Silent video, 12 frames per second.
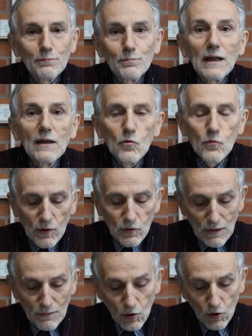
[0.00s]
per il
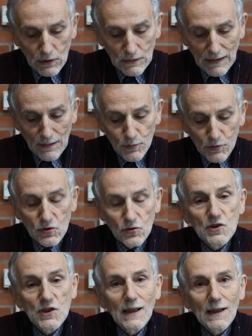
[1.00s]
numero di morti che
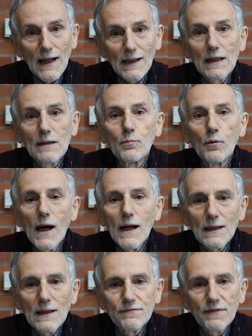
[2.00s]
possono generare, che può
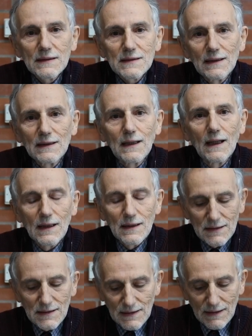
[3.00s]
anche far saltare
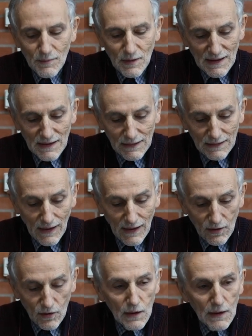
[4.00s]
il sistema
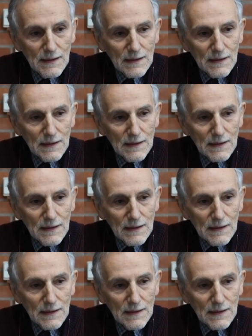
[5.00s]
sanitario.